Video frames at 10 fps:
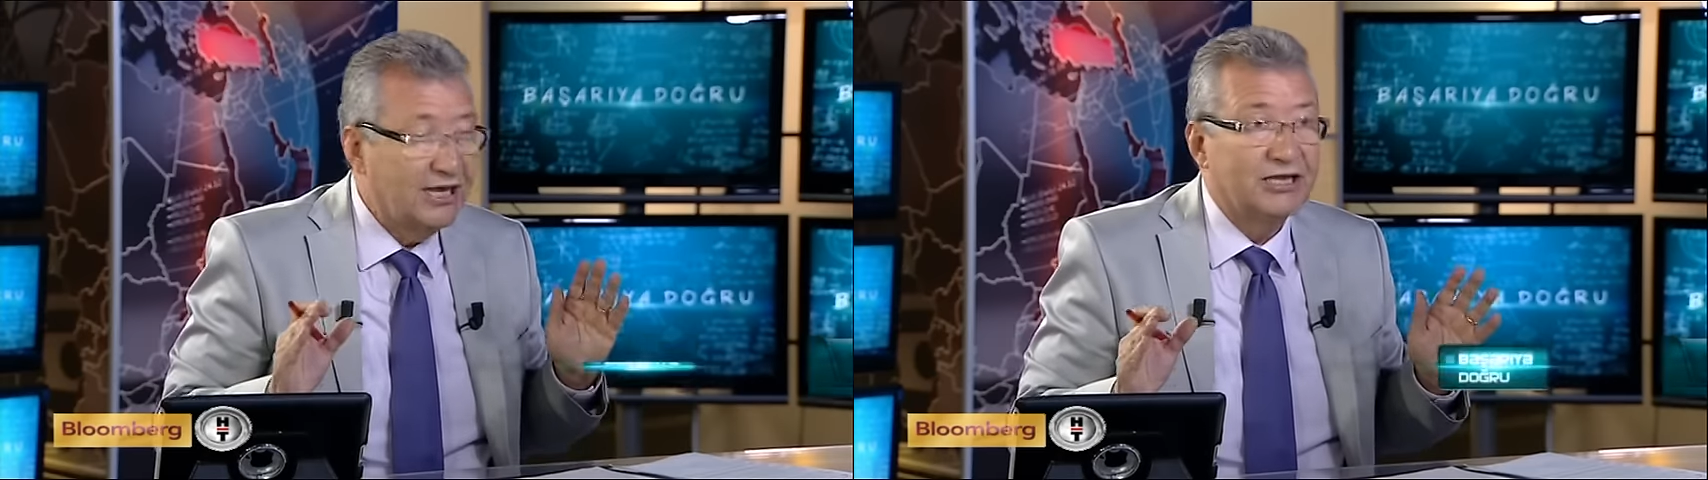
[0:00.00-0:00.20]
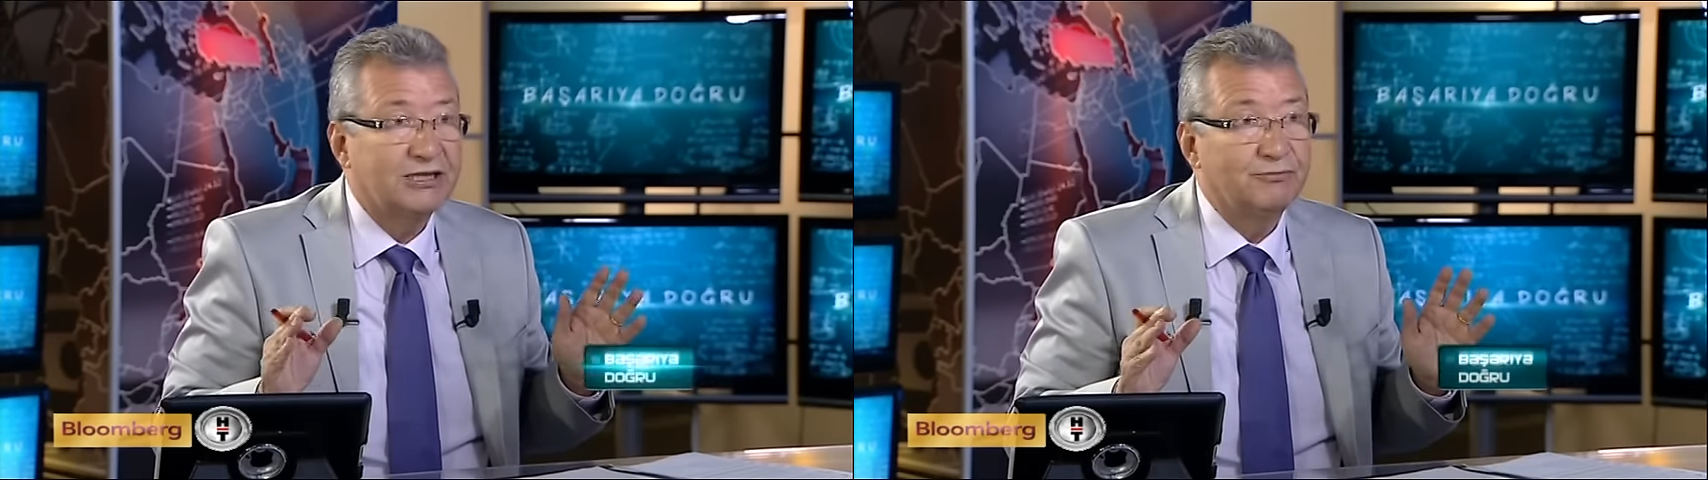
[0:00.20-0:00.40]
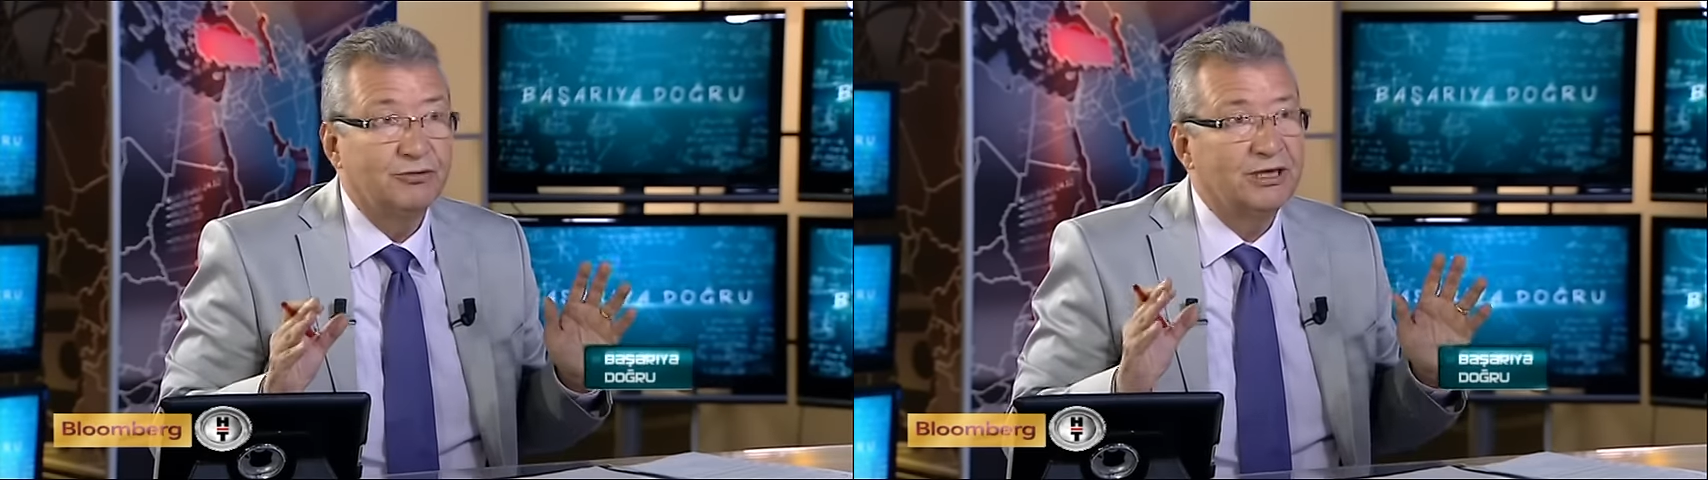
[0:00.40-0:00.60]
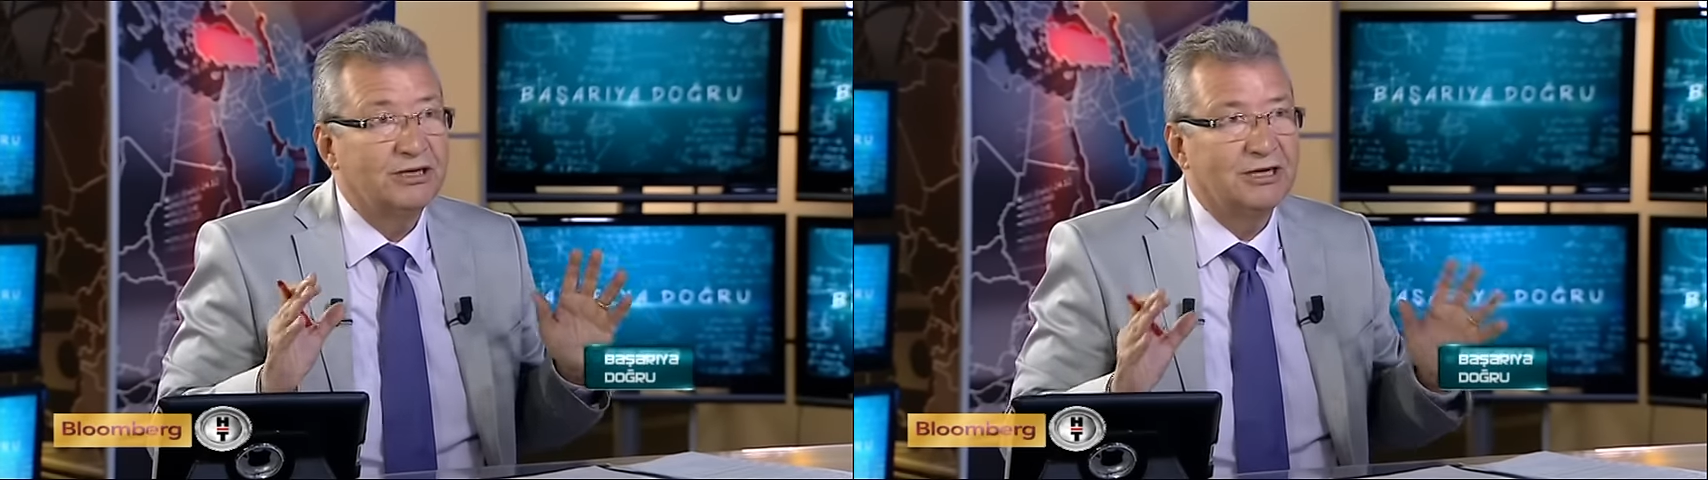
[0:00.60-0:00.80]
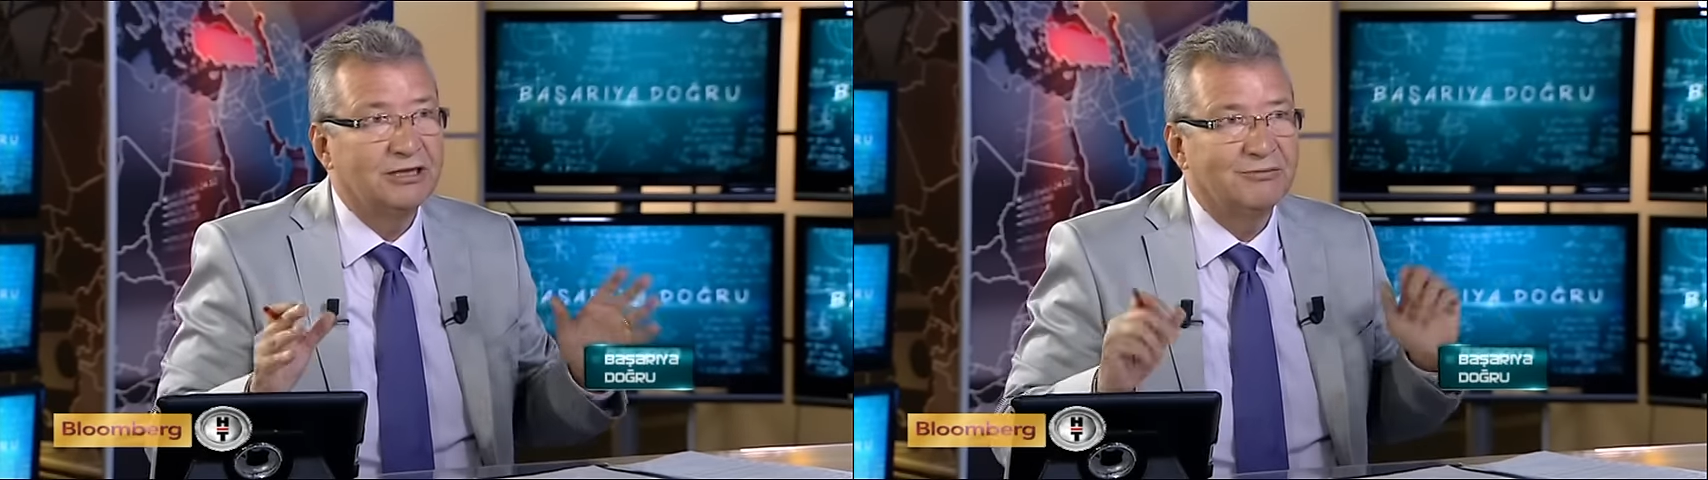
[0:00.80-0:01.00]
eğitim. Bunlar
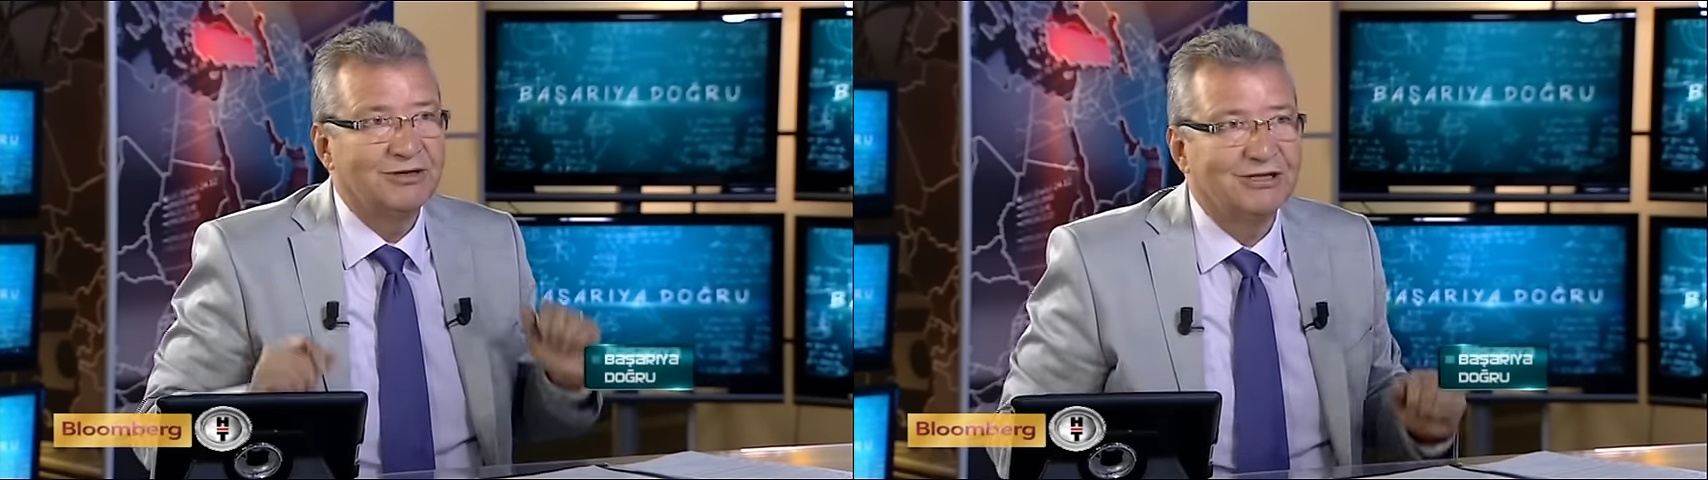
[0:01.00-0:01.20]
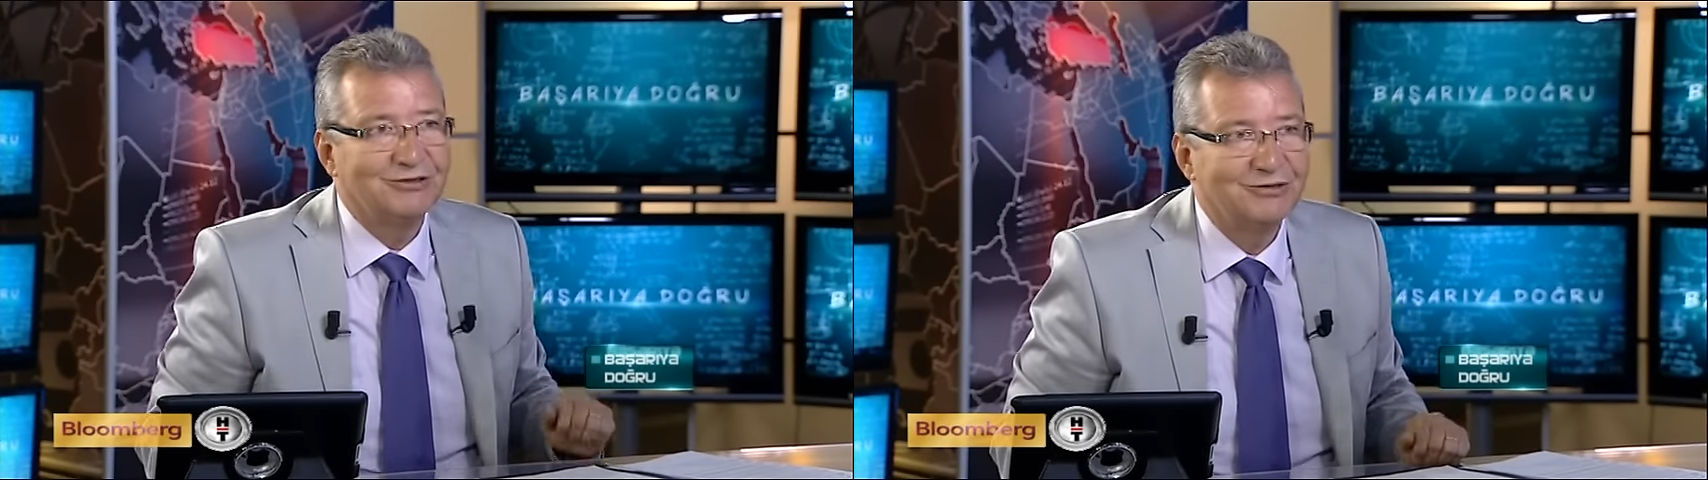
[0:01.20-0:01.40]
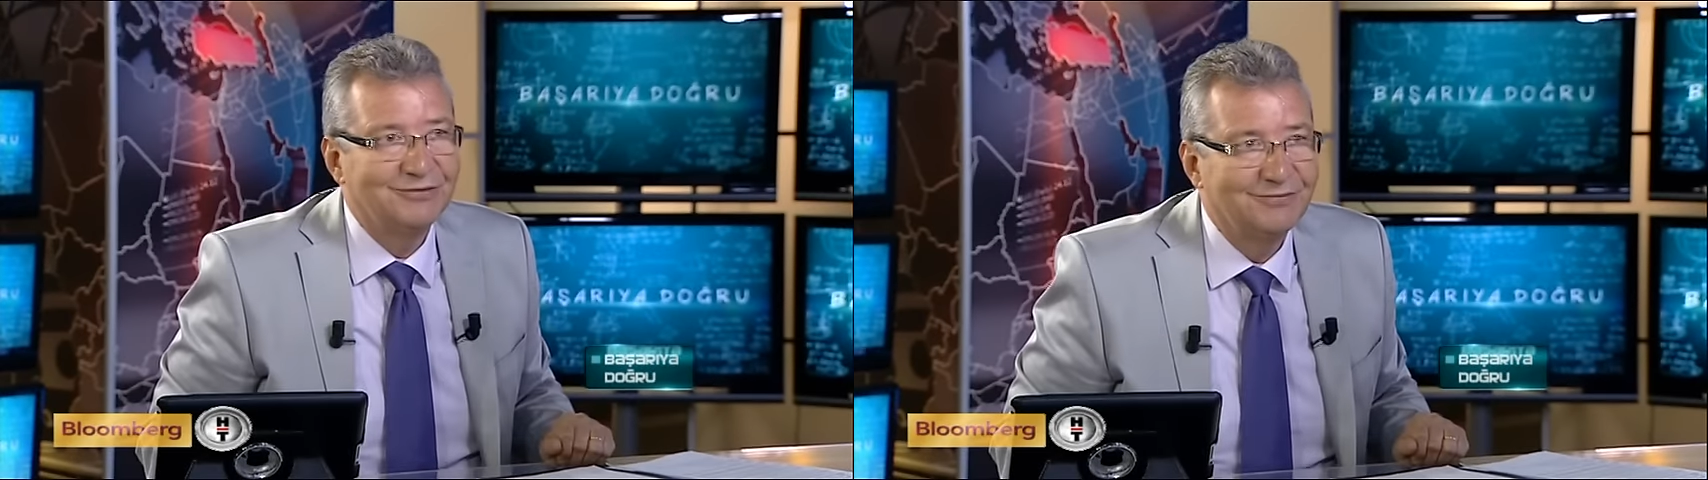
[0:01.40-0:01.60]
ne anlama geliyor?